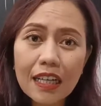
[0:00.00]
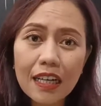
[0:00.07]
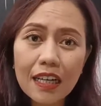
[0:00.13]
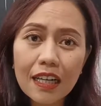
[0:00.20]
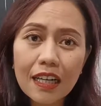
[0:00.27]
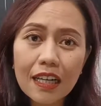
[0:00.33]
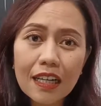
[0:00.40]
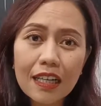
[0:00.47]

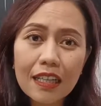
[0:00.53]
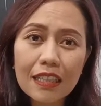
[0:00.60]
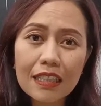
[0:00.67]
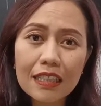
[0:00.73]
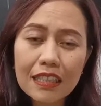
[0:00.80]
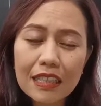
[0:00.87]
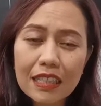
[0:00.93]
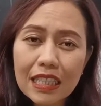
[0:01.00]
uh,
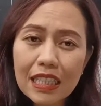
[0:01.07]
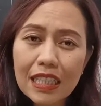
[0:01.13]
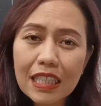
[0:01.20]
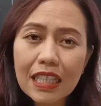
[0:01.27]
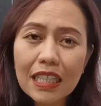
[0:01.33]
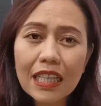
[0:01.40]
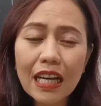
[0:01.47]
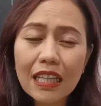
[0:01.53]

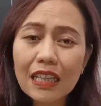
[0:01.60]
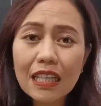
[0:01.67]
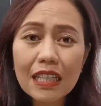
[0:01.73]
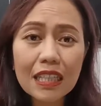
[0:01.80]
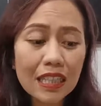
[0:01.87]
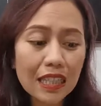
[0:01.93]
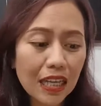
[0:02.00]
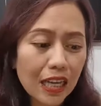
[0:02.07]
dilihat dan
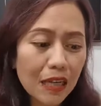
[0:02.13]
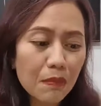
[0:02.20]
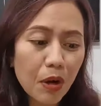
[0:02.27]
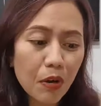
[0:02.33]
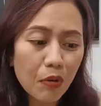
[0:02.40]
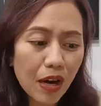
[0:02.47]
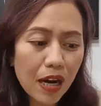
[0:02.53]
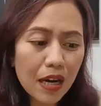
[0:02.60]
dinilai
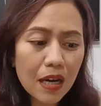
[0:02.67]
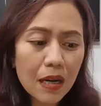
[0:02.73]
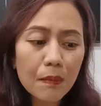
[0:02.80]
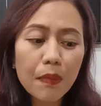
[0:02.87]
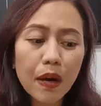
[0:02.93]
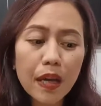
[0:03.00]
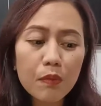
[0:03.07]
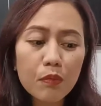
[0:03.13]
bahwa
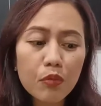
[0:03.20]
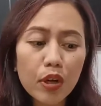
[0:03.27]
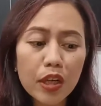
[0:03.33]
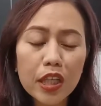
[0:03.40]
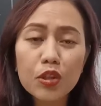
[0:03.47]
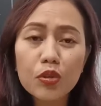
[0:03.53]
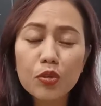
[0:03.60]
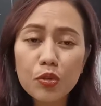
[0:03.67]
bayam
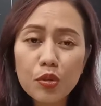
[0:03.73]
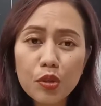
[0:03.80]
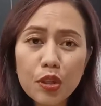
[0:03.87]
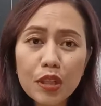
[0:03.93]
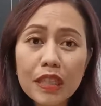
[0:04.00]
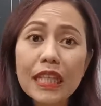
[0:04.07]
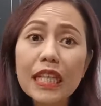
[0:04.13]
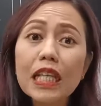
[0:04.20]
Wong
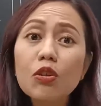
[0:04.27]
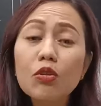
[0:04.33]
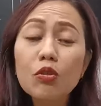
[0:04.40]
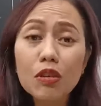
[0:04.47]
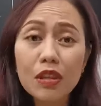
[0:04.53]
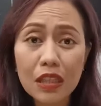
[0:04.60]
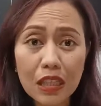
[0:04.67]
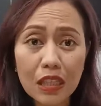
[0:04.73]
itu
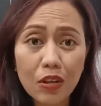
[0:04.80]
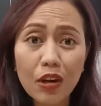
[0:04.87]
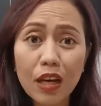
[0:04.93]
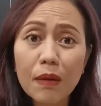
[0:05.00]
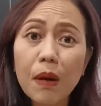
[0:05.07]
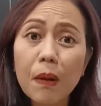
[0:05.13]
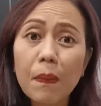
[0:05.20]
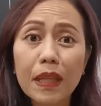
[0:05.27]
diikuti
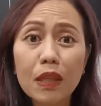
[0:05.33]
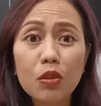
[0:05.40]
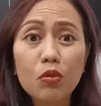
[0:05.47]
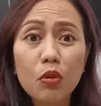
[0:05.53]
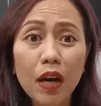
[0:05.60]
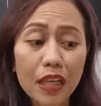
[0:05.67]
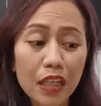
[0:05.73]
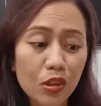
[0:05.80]
oleh bapak
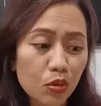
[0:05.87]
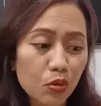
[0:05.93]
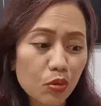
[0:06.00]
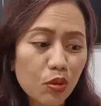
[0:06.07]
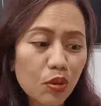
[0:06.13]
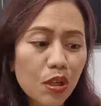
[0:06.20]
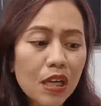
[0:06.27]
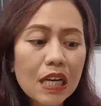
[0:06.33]
tua
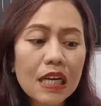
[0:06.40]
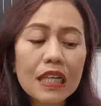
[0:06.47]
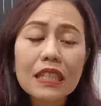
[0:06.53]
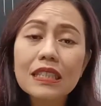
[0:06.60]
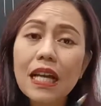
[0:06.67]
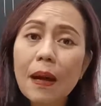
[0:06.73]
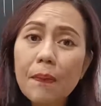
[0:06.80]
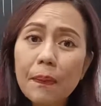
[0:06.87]
itu
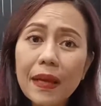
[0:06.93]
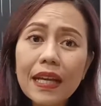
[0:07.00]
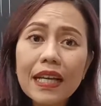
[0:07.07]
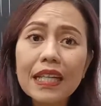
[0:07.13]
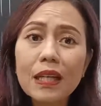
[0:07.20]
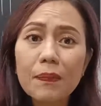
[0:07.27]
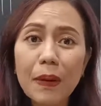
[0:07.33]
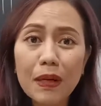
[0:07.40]
sampai
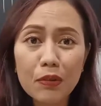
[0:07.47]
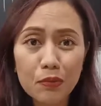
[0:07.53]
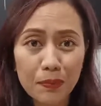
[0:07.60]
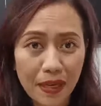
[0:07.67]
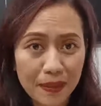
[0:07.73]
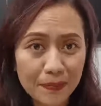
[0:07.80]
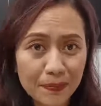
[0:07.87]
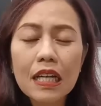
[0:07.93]
ke depan
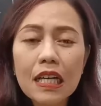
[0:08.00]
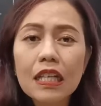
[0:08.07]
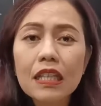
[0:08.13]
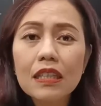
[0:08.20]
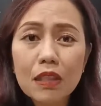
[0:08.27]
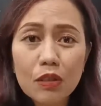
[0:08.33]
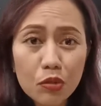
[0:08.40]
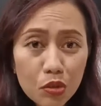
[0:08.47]
rumah.
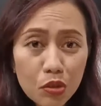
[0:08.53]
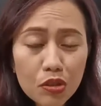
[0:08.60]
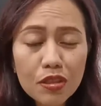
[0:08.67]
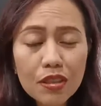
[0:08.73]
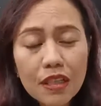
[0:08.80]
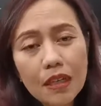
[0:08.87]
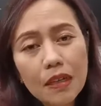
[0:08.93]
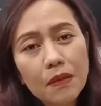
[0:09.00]
Terus
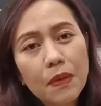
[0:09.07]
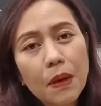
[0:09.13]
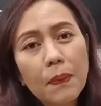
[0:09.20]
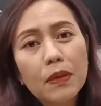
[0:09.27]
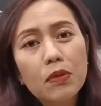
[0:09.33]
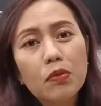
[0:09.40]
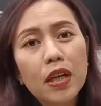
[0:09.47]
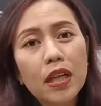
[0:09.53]

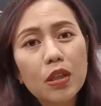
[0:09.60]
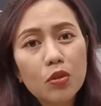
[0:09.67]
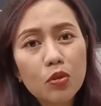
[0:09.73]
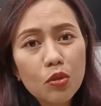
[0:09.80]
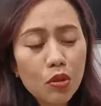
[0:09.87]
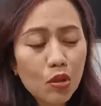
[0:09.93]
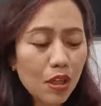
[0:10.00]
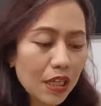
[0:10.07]
bapak tua
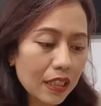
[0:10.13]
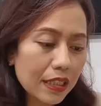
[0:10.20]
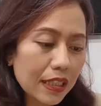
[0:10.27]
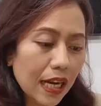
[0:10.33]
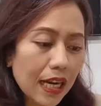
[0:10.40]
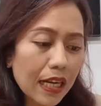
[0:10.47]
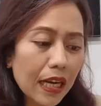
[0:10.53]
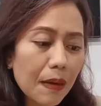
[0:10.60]
itu
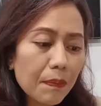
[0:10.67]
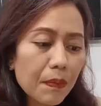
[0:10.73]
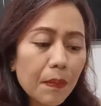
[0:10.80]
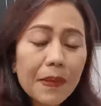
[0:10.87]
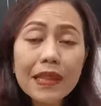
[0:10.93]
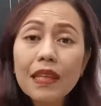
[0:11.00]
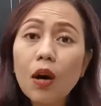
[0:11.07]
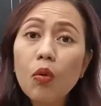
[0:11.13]
dianggap
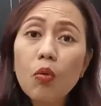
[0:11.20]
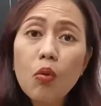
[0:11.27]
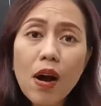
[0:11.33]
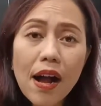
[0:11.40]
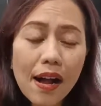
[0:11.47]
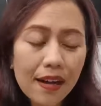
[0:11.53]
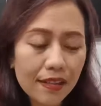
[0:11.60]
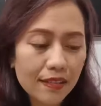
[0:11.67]
meminta
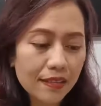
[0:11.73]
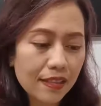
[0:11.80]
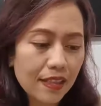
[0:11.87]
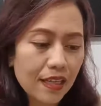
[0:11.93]
uang.